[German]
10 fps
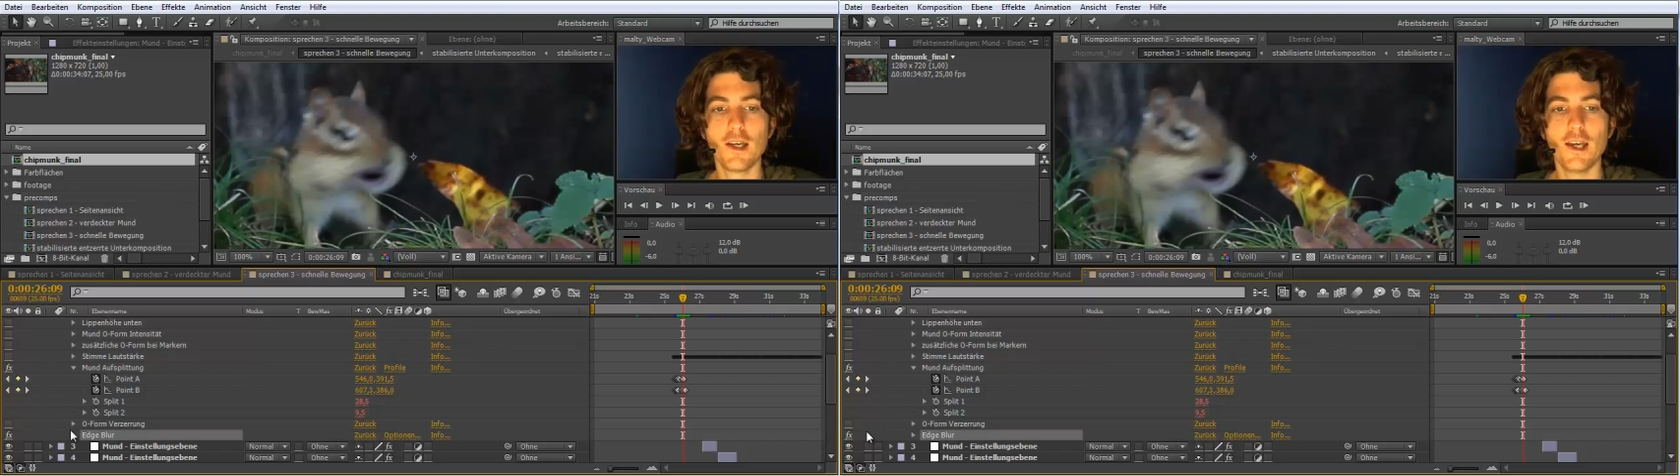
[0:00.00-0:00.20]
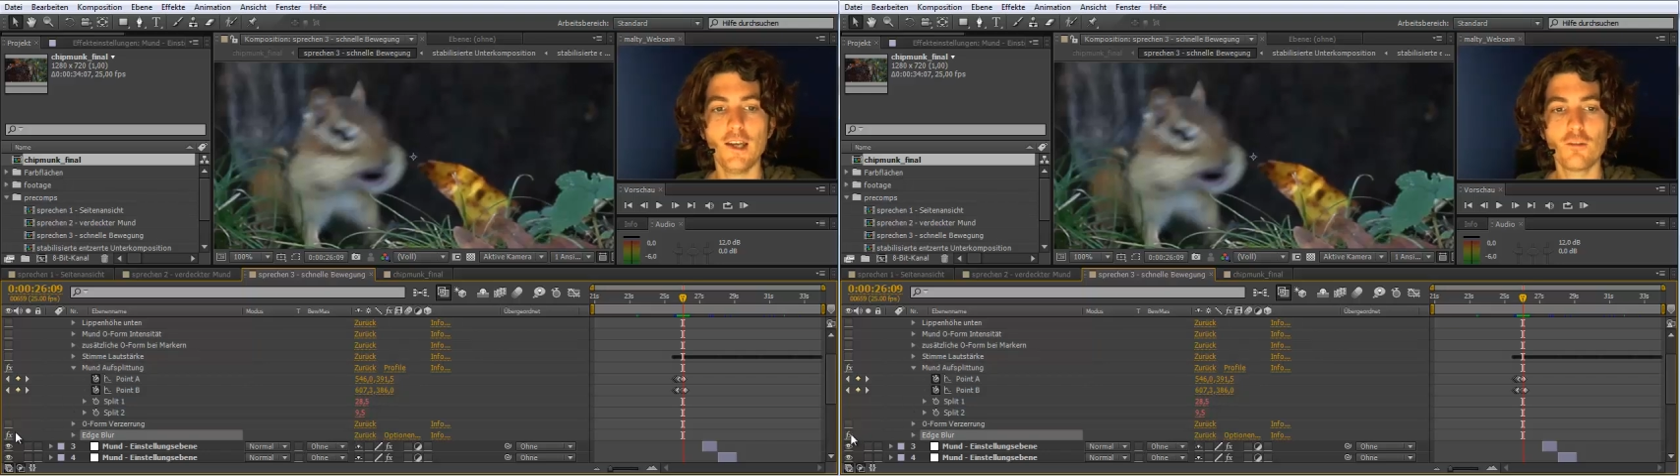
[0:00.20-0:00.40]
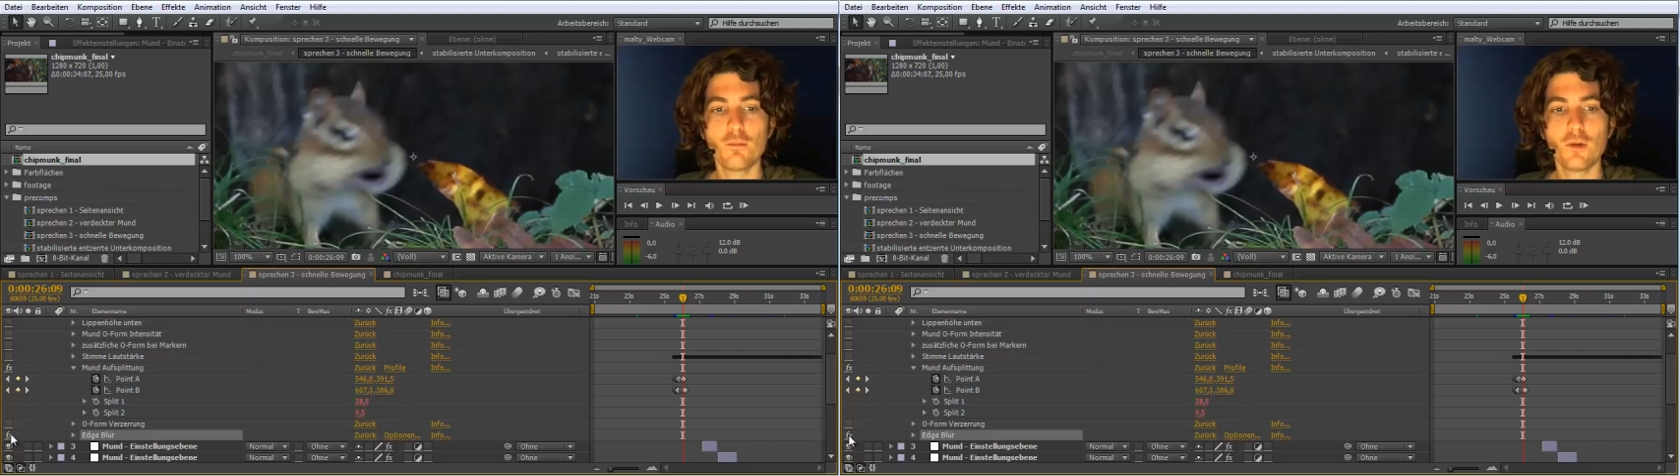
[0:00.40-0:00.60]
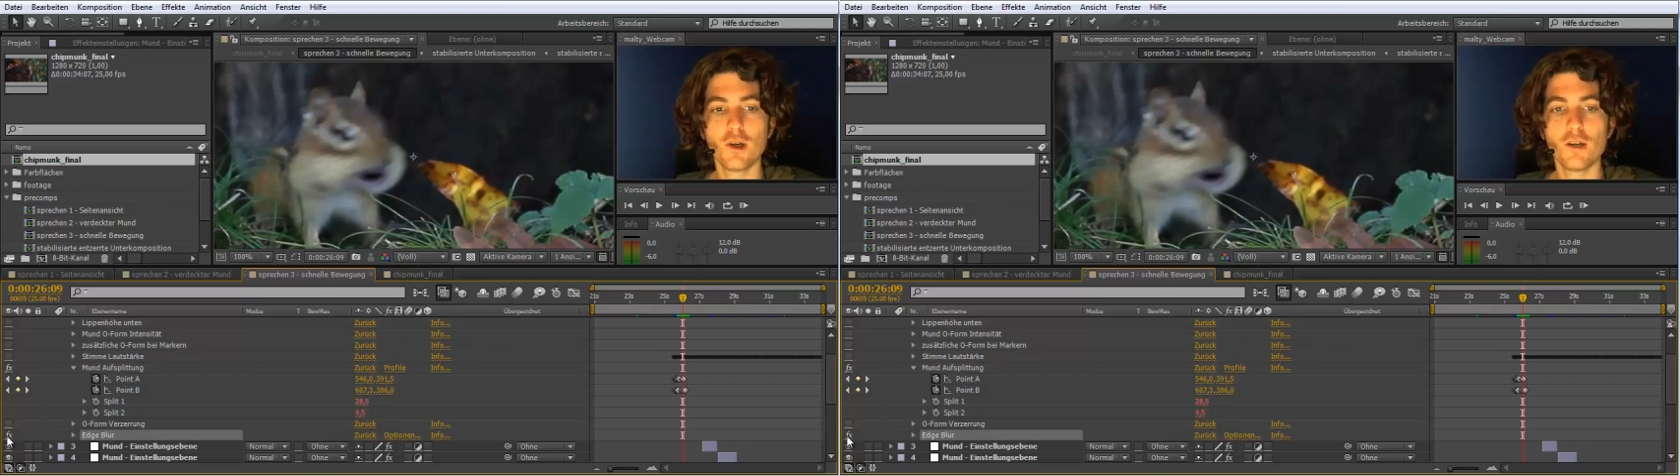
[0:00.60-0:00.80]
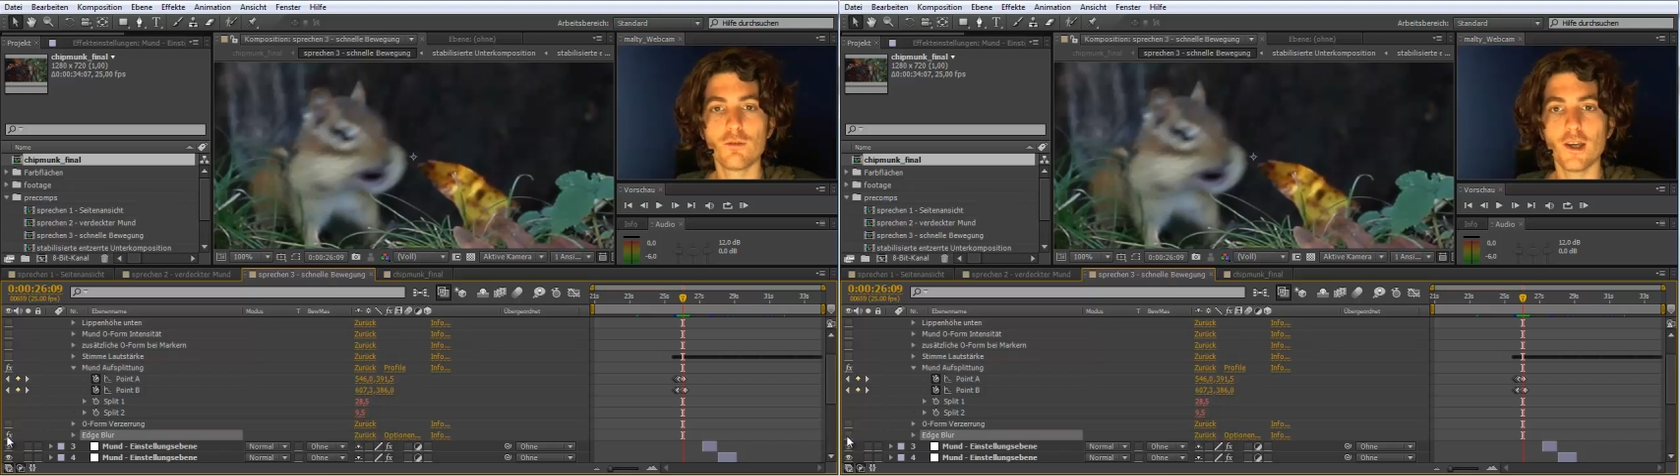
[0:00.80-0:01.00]
Edge
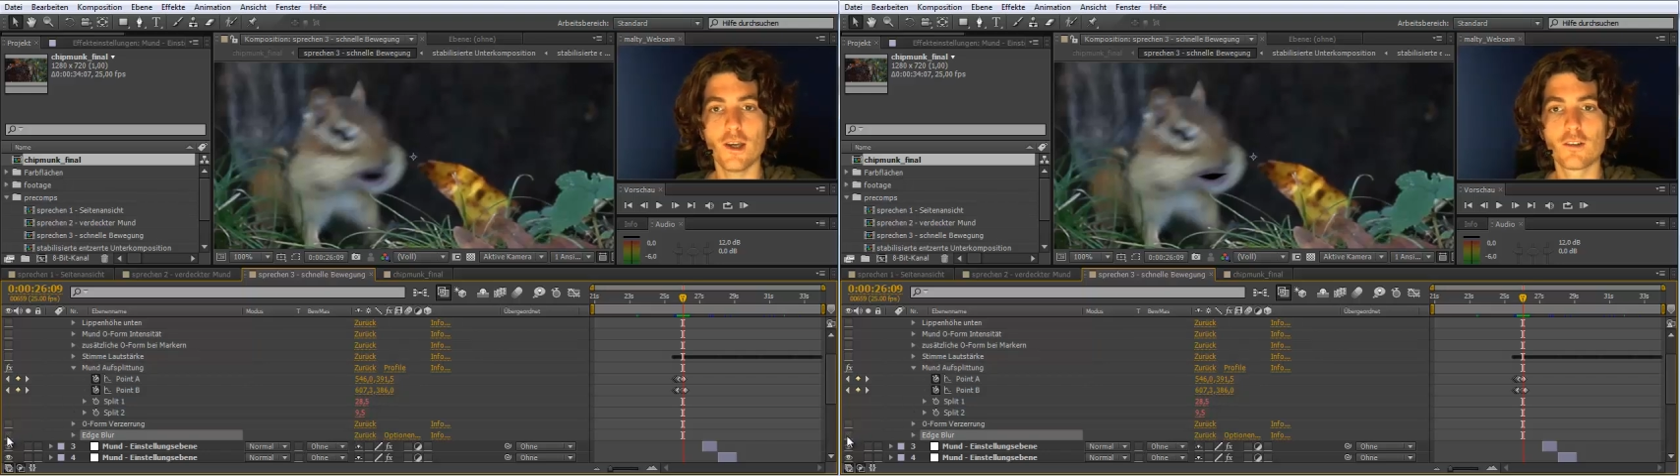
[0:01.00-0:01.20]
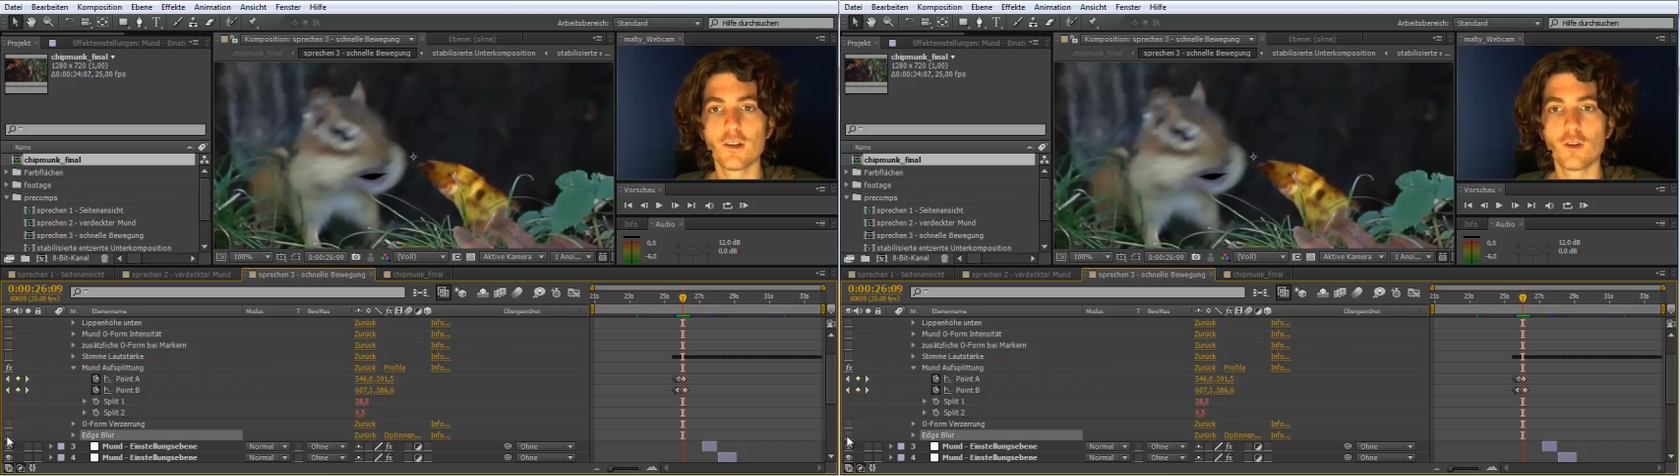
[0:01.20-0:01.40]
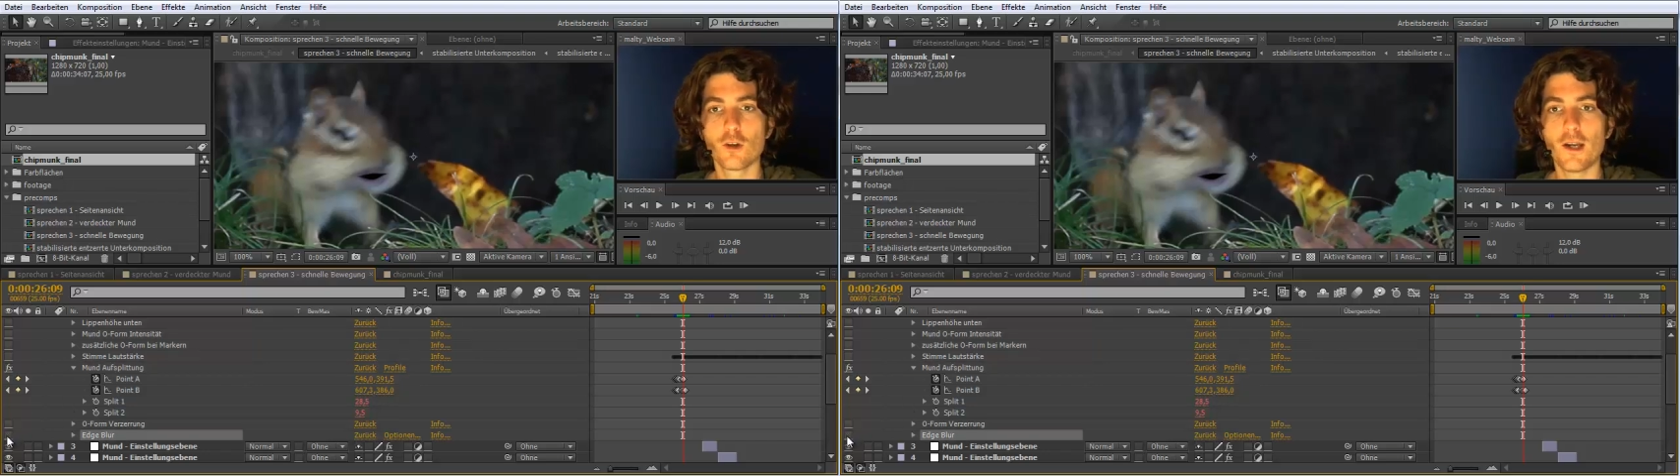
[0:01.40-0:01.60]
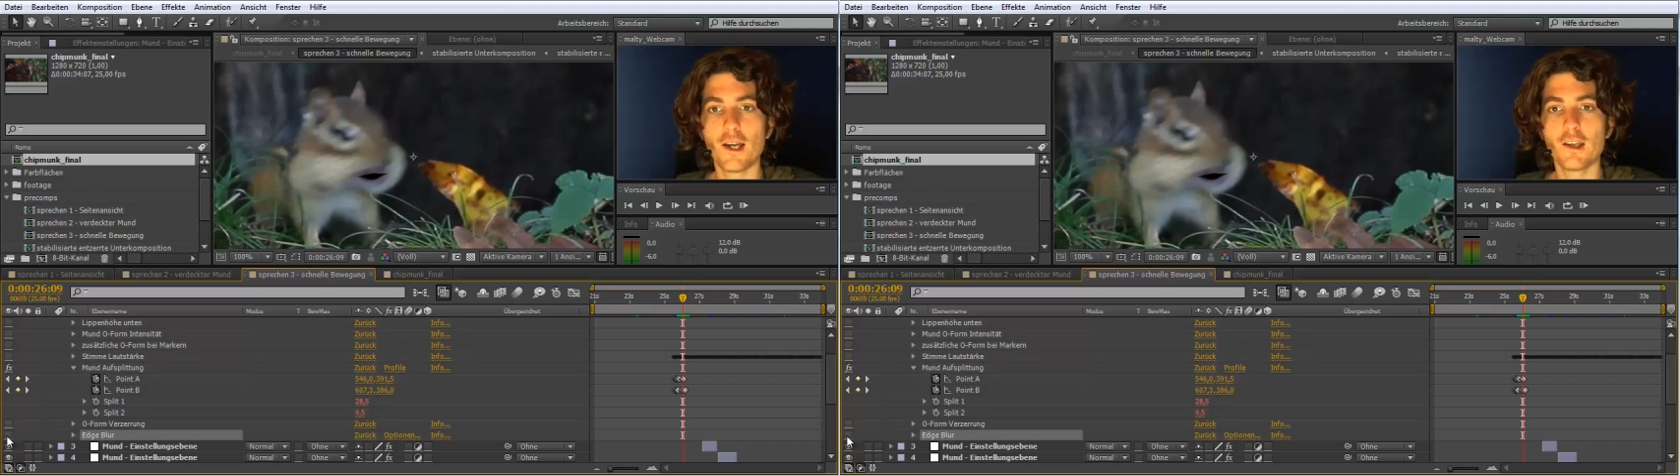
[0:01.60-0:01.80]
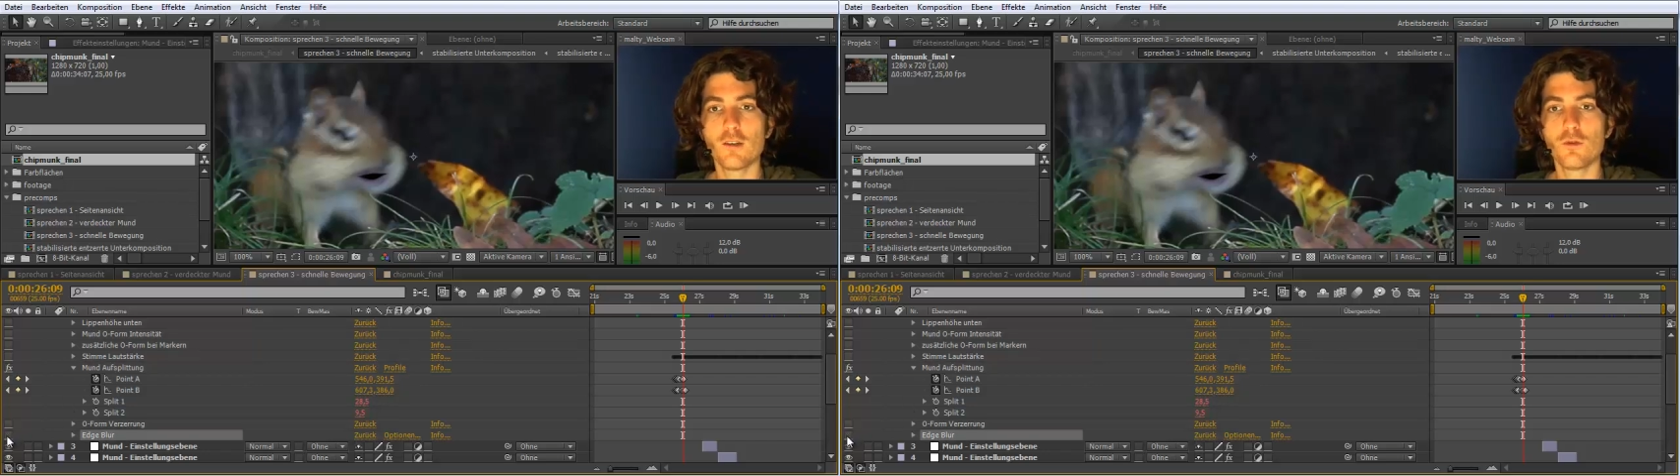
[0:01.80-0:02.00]
Blur Effekt nochmal
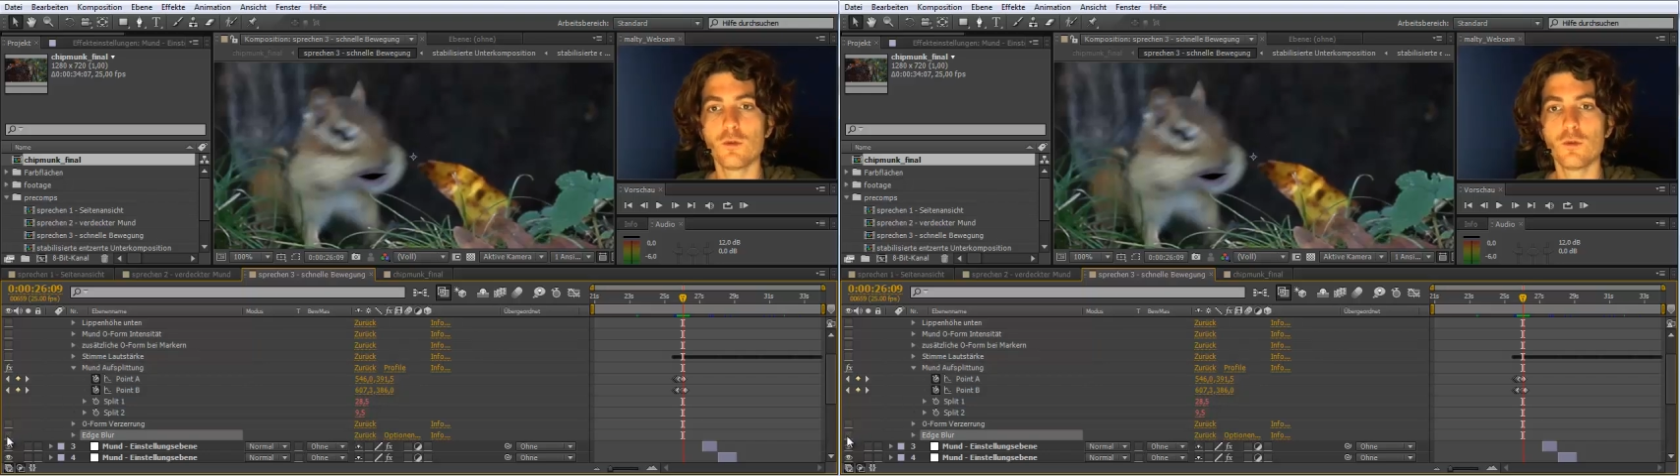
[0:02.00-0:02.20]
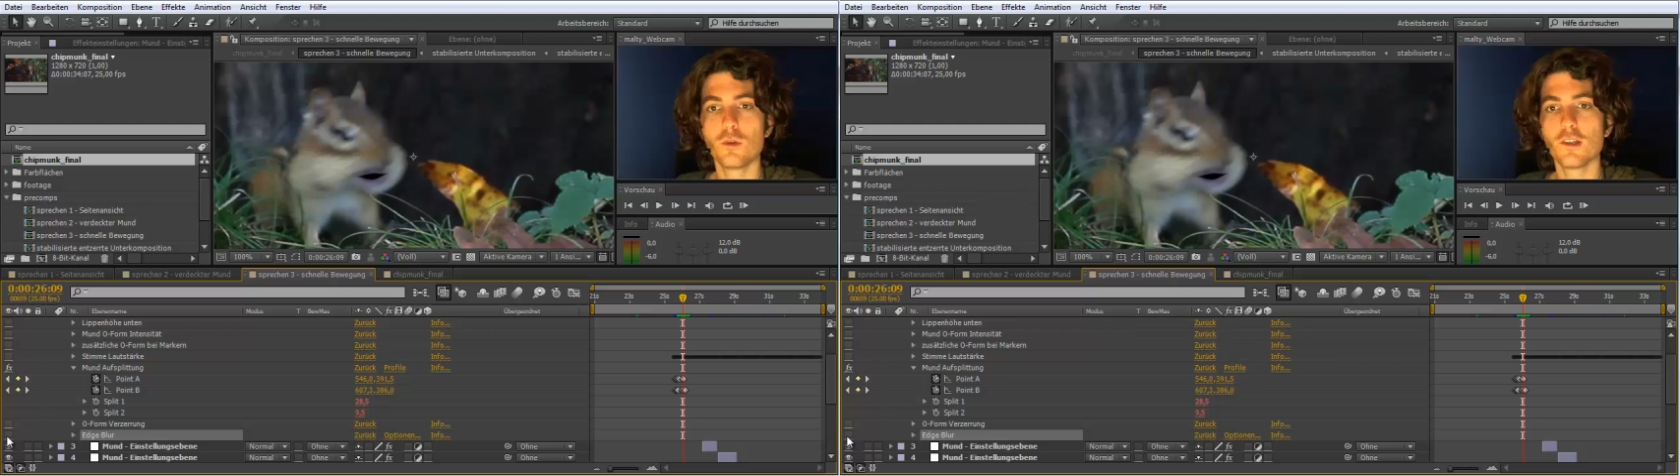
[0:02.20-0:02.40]
eingefügt.